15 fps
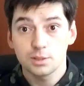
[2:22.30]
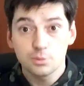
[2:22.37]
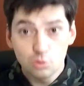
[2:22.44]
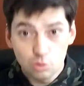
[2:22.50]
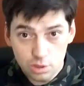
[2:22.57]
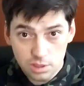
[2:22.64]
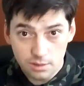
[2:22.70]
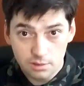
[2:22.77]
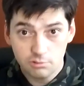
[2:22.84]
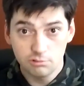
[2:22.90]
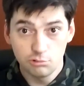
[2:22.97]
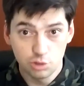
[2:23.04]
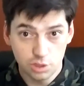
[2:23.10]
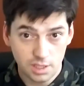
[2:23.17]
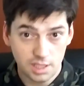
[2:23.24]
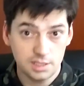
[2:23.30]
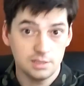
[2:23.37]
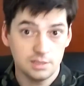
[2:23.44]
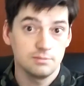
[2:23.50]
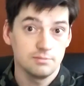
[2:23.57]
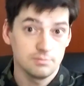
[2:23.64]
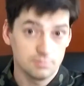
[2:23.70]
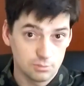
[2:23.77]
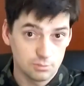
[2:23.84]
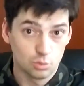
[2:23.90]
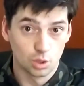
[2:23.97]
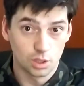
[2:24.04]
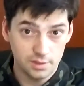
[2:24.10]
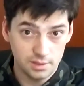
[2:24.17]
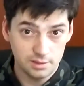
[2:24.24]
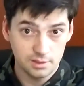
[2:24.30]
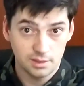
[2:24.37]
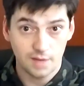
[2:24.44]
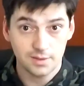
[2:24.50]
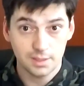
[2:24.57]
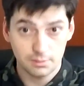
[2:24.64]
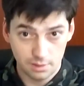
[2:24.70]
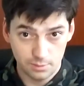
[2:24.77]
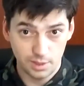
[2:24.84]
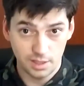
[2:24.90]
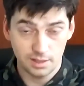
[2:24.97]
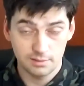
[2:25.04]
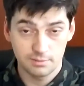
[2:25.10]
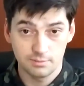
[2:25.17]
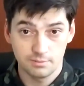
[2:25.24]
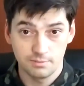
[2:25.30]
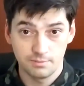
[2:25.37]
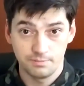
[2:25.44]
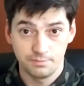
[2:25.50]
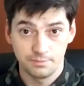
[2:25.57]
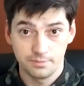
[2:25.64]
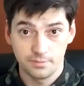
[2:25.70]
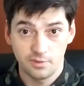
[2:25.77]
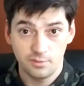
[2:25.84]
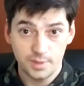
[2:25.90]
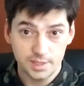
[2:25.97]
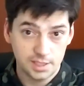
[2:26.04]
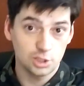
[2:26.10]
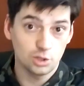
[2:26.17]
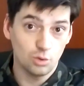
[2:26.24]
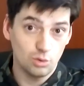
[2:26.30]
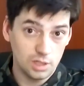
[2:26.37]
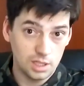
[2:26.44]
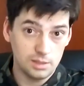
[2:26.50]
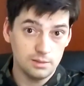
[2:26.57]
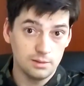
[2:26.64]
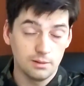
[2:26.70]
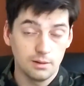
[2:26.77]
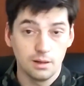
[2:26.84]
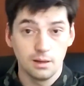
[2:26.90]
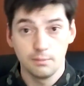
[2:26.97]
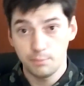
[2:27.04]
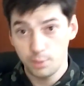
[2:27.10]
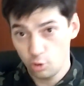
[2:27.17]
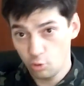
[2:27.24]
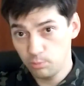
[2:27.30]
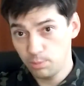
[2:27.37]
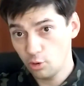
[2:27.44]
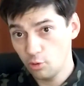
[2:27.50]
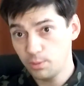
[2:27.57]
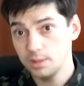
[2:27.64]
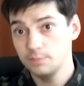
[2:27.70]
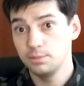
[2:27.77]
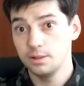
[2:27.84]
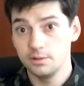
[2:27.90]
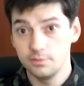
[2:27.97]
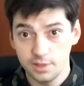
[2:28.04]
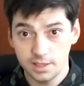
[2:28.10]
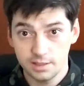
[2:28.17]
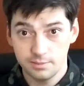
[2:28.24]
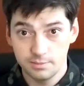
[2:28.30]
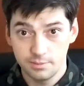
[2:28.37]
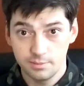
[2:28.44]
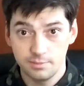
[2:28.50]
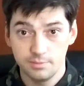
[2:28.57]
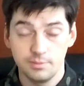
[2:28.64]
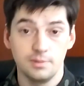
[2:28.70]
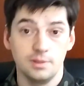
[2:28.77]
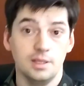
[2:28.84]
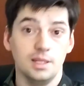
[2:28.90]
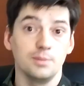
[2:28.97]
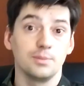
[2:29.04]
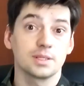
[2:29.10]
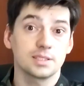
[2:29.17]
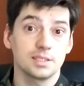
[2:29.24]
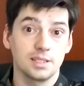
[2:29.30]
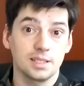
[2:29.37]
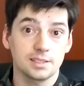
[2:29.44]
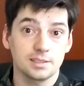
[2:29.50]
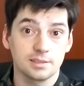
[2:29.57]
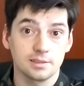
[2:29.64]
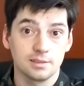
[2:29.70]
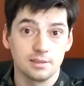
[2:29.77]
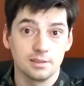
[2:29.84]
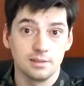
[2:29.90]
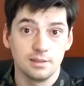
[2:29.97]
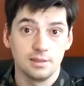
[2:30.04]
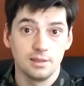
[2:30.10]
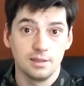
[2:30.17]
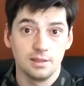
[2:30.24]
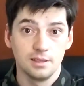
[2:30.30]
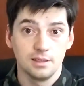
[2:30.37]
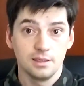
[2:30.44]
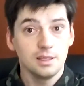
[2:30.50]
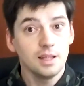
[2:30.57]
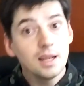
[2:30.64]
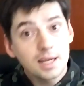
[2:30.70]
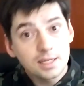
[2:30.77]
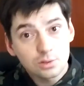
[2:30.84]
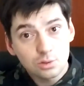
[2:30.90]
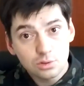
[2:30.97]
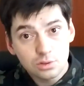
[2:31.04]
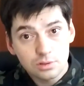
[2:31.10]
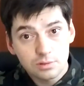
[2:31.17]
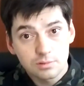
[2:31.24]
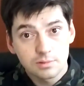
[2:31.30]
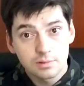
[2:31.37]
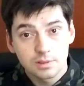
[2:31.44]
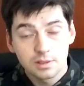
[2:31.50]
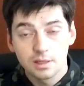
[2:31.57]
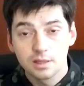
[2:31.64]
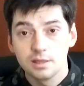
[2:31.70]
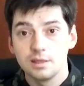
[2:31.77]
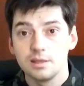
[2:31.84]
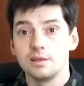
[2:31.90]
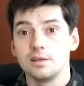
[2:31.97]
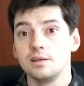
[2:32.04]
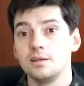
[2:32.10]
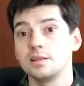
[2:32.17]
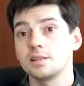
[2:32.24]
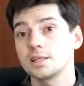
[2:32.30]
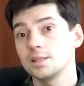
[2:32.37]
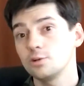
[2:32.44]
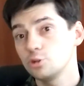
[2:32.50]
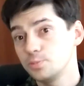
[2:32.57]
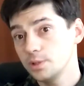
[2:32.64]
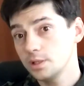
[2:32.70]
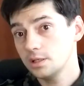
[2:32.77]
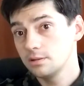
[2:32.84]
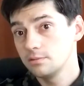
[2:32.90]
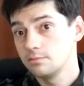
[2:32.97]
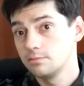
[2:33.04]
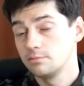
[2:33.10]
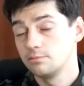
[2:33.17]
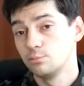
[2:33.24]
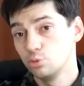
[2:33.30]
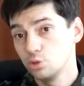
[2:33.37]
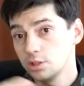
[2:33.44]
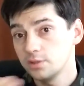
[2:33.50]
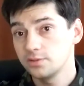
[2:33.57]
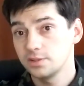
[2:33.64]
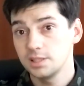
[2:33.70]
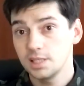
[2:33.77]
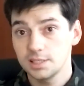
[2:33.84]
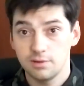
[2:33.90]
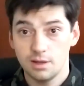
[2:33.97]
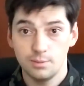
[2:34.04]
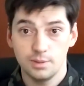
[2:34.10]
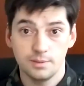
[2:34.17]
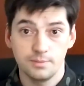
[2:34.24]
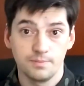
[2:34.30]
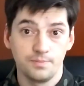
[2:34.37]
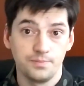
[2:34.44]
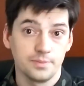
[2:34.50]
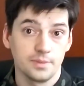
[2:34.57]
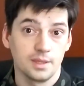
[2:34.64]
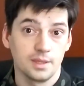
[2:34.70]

Поэтому нужно улучшать уровень автомобиля. Вместо «Жигулей» покупать BMW или Mercedes – и Lexus. И тогда успех будет всегда с вами.